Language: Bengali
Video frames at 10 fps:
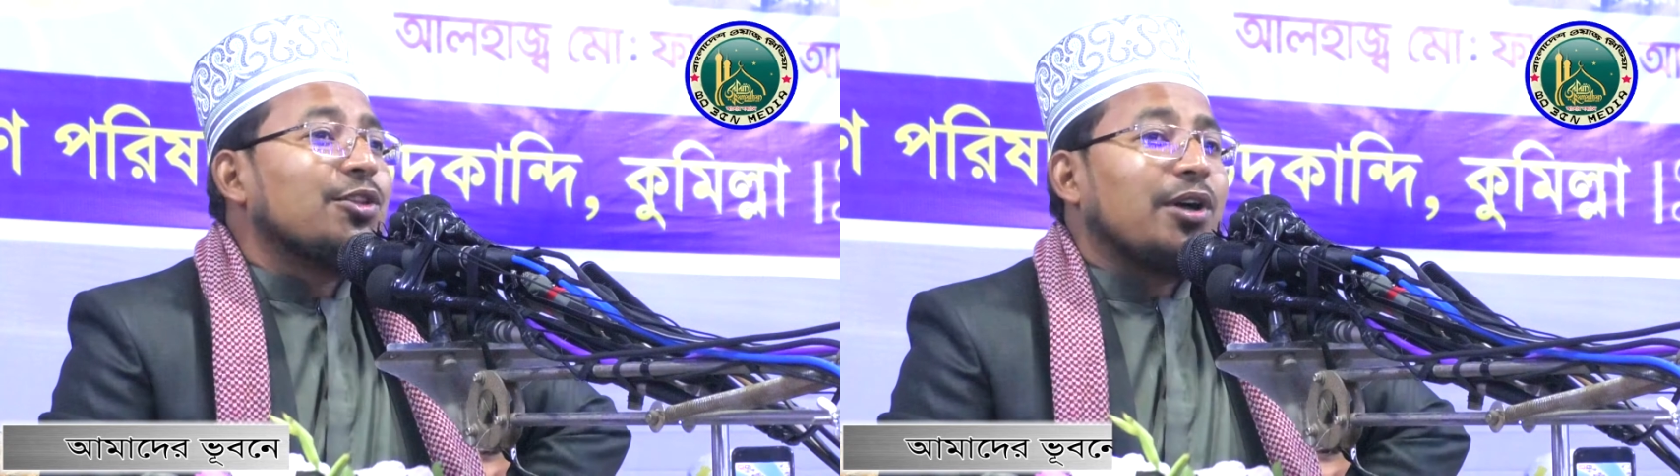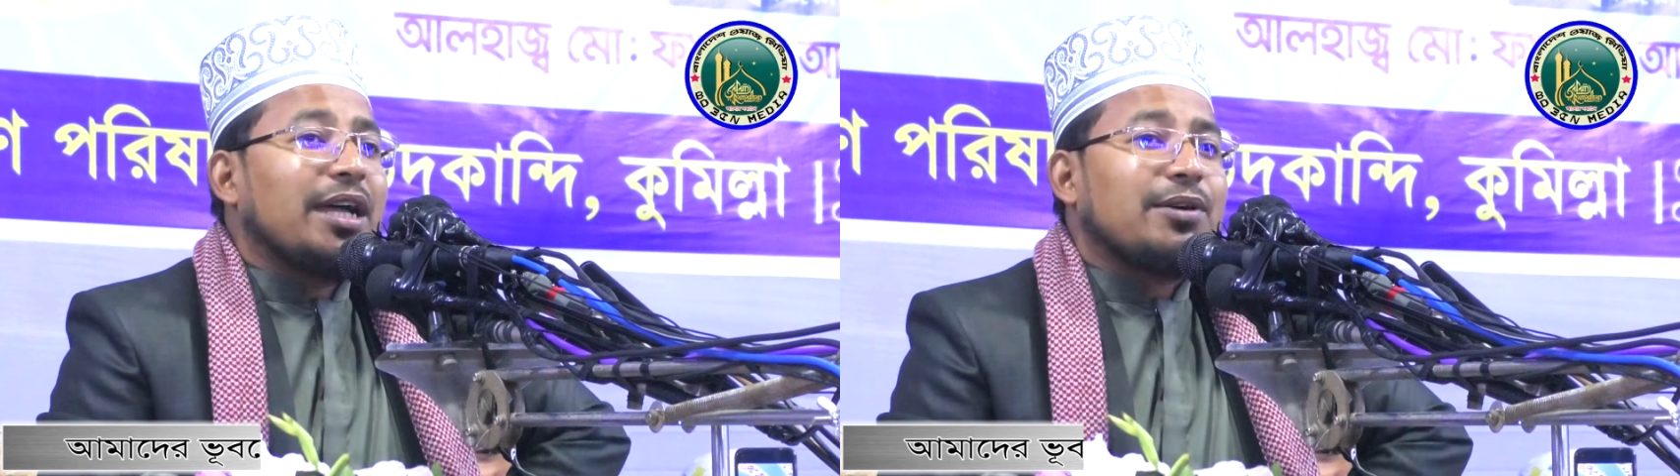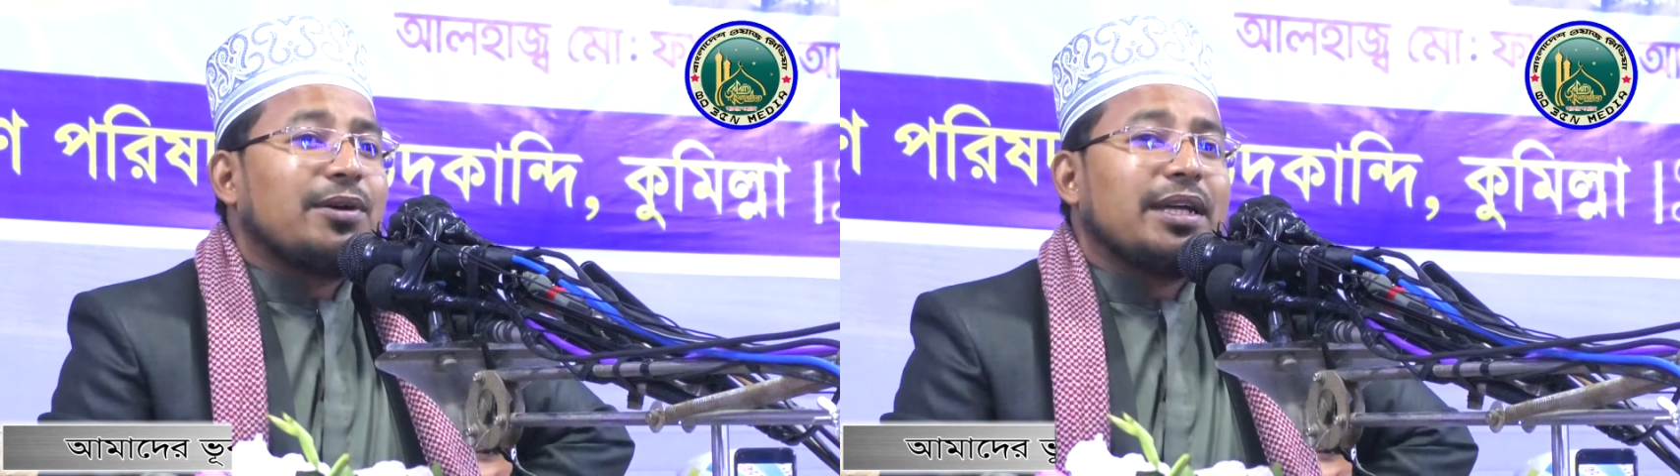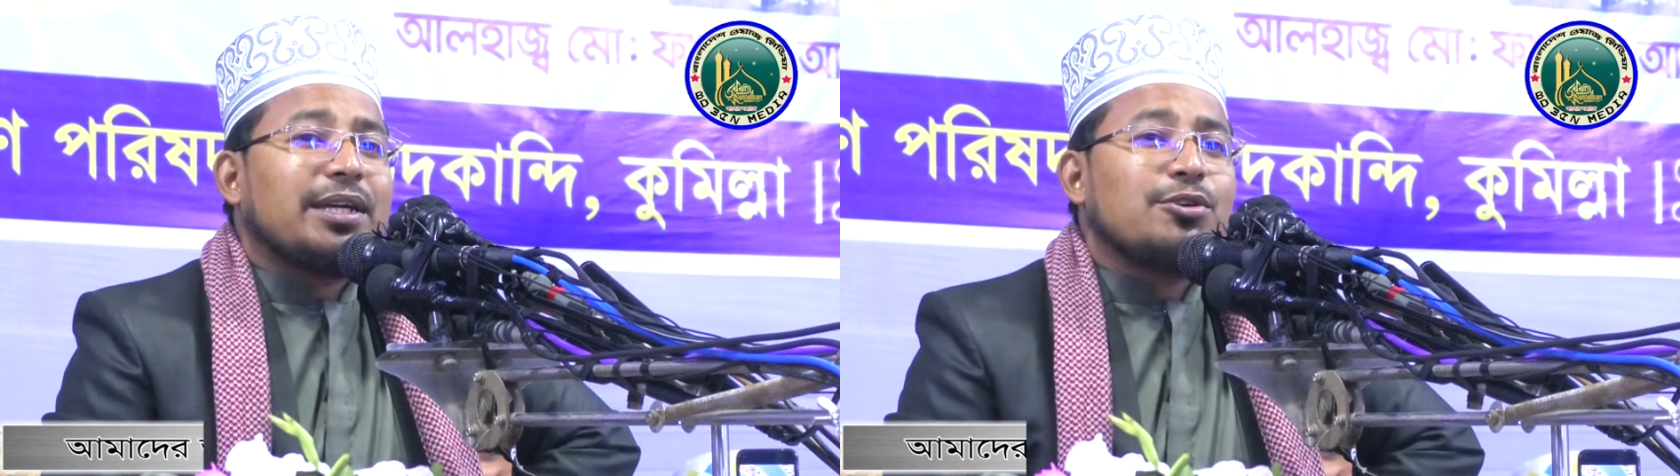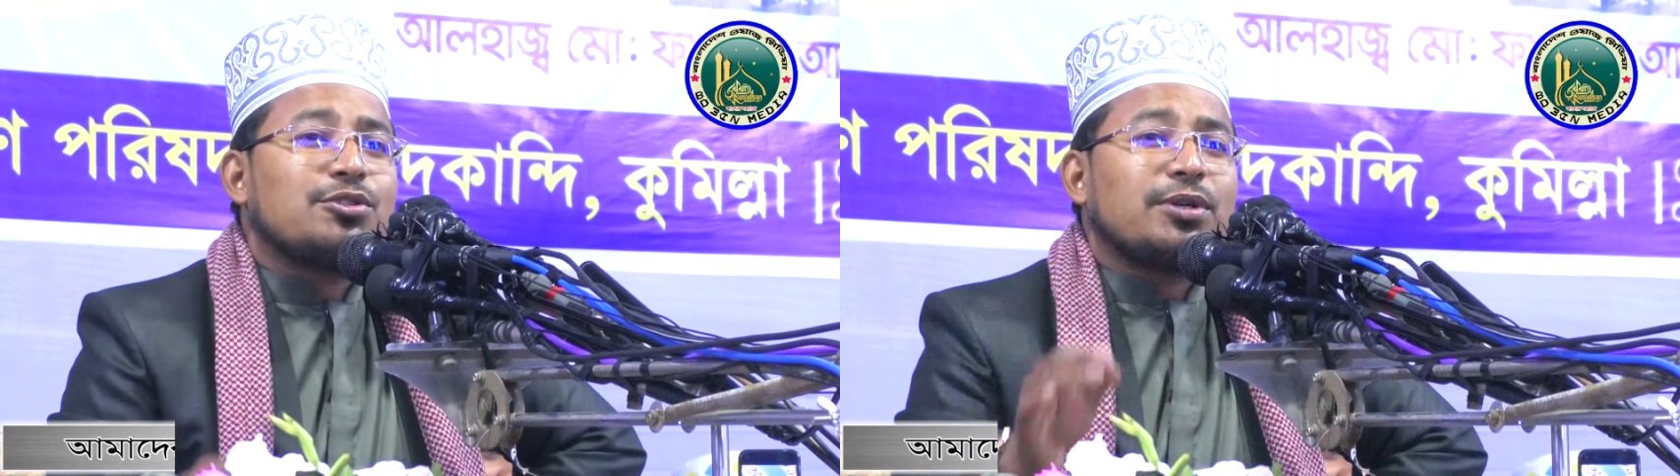দয়া করে
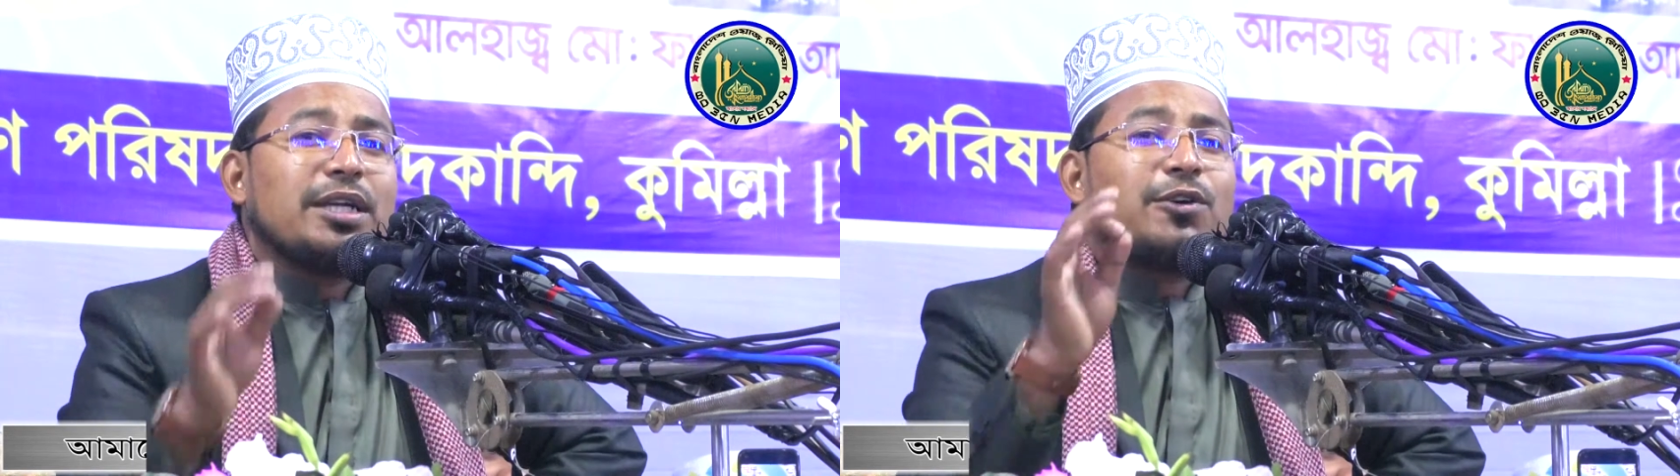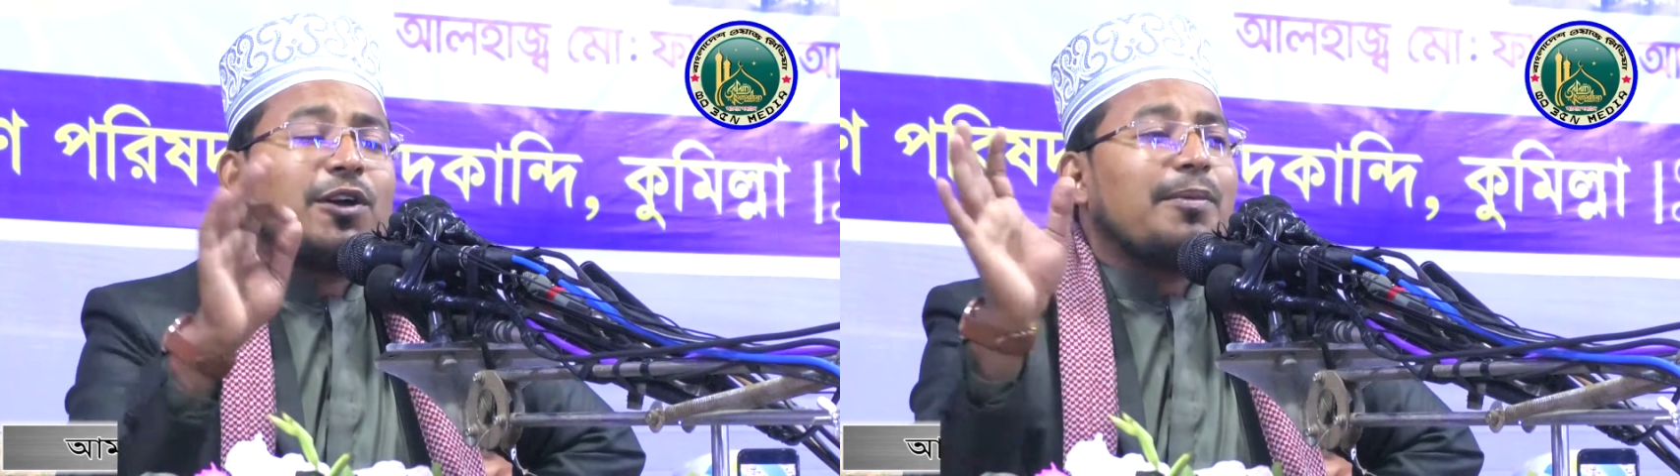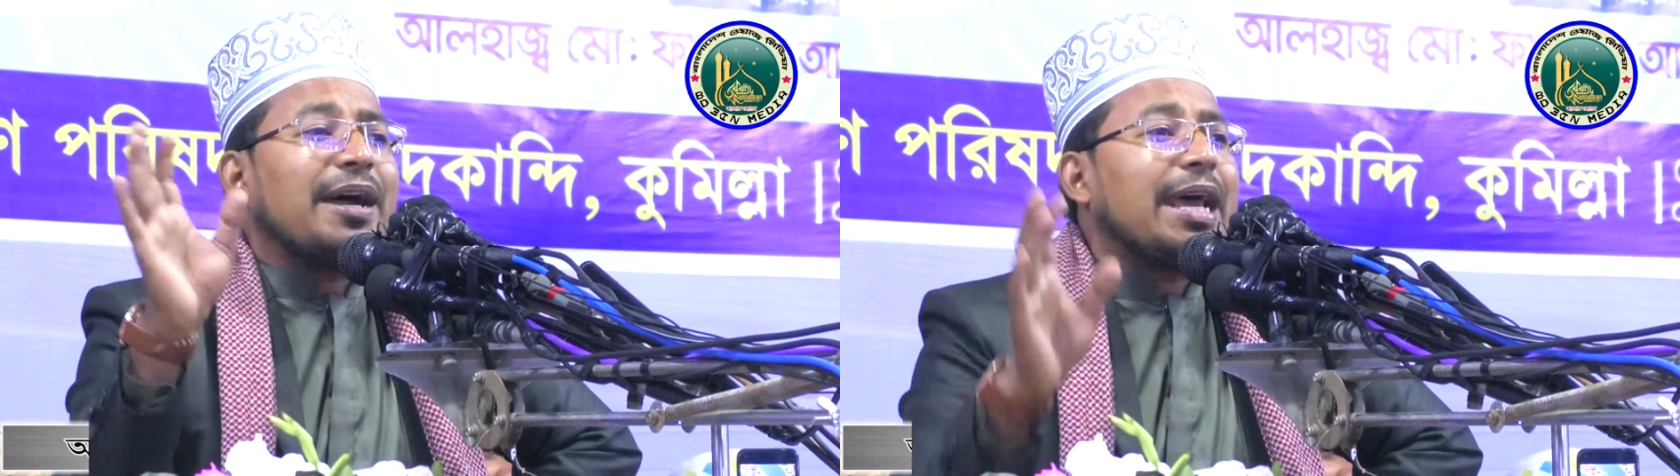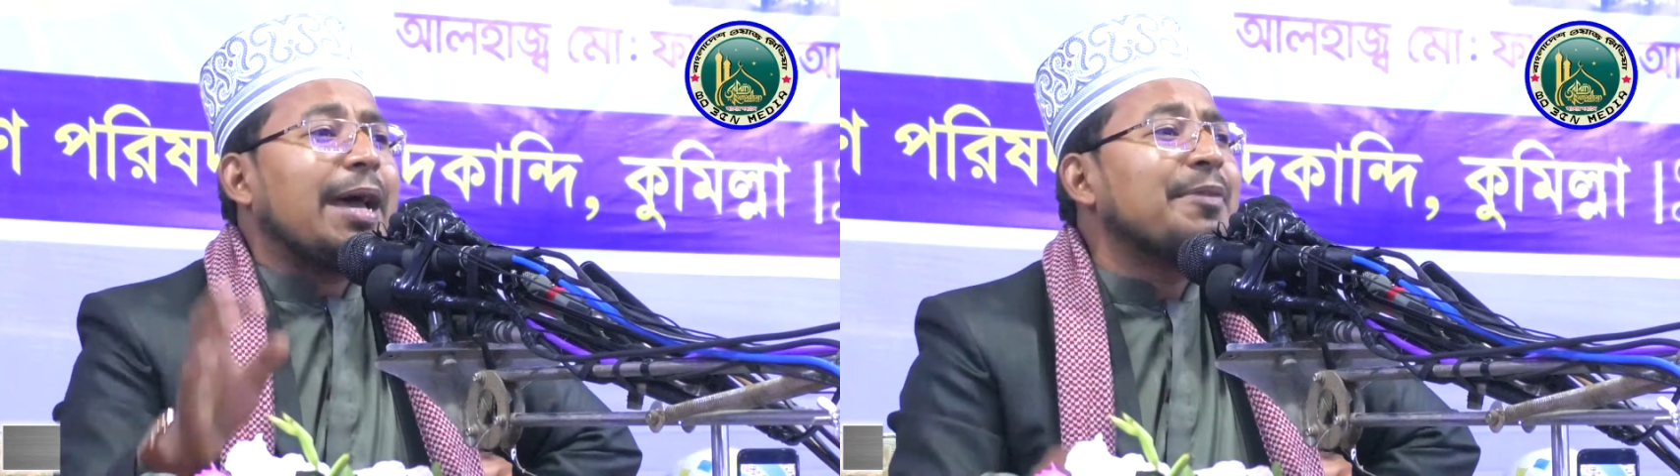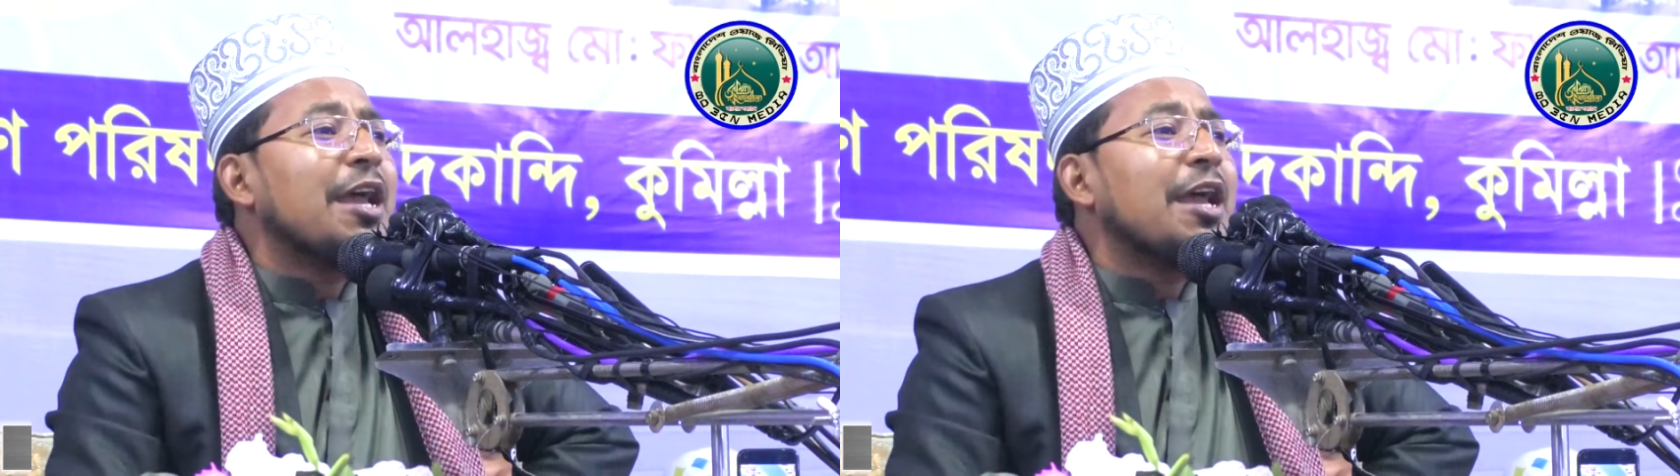কেউ চুরি করবা না